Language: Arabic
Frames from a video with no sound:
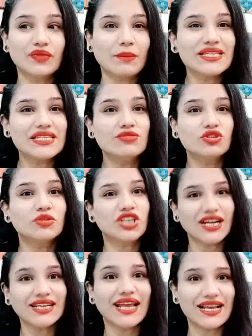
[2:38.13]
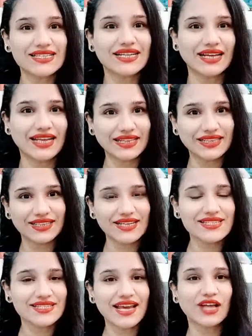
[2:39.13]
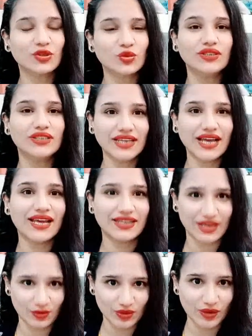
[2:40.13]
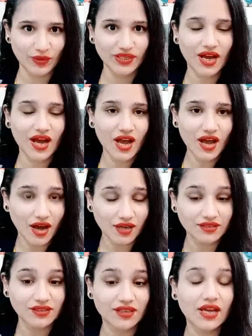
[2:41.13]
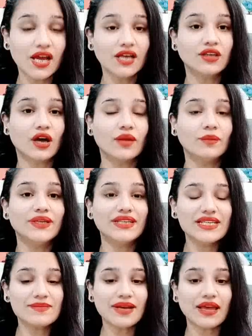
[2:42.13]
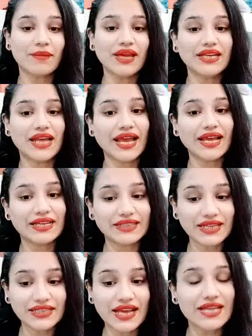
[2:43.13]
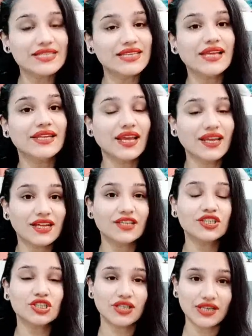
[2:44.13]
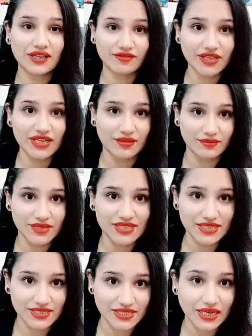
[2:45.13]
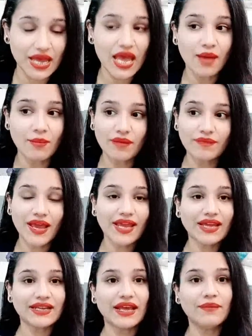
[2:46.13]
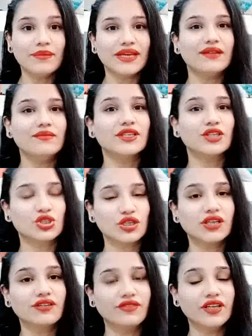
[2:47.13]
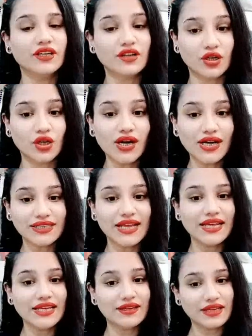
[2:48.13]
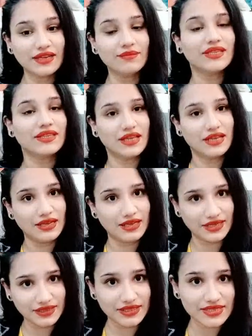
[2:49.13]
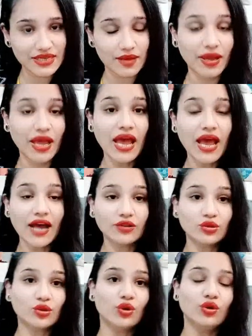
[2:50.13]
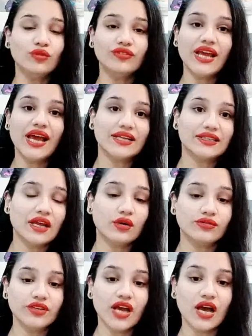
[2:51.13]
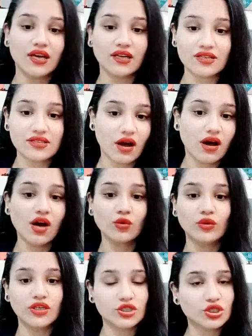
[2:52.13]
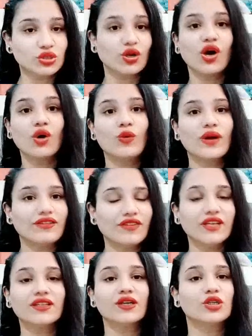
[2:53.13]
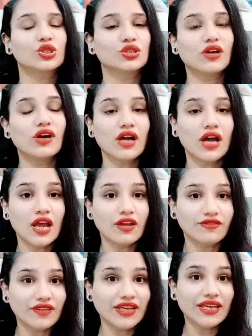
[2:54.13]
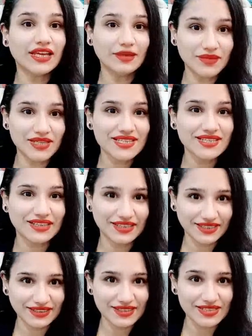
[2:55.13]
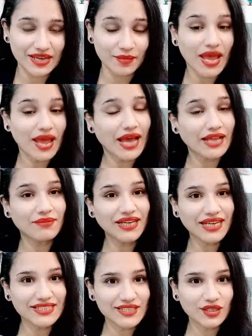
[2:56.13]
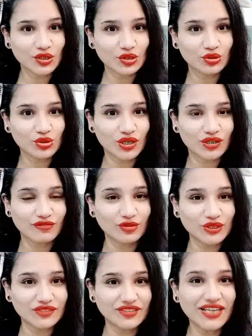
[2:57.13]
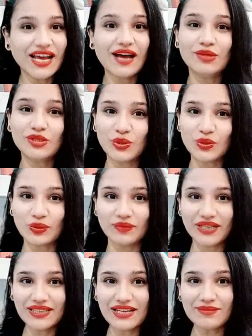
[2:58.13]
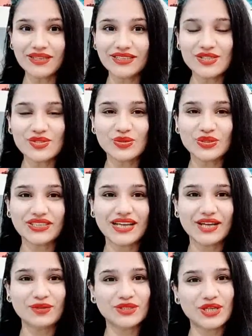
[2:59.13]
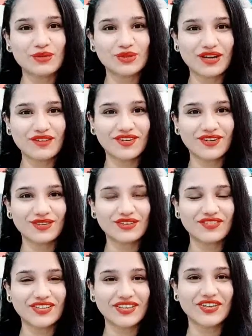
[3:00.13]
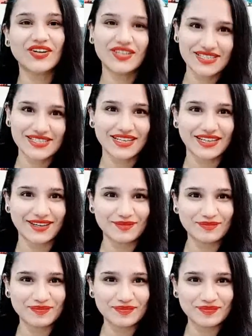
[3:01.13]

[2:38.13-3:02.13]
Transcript: بس مش بشكل اسرع لان الناس دي هتكون ليها الاولويه اكتر طيب بالنسبه كمان لحاجه تانية ازاي ان احنا نشترك في الميزه دي مبدئيا جنب كلمه اشترك في القناه هتلاقي كلمه الانتساب هتدخلوا فيها هتلاقوا فيها الاسعار والاشتراك وكيفيه الاشتراك في ميزه الانتساب اتمنى كتير ان انتم تشرفوني فيها بشكركم جدا ما تنسوش اللايك والشير والاشتراك في القناه وتفعيل الجرس سلام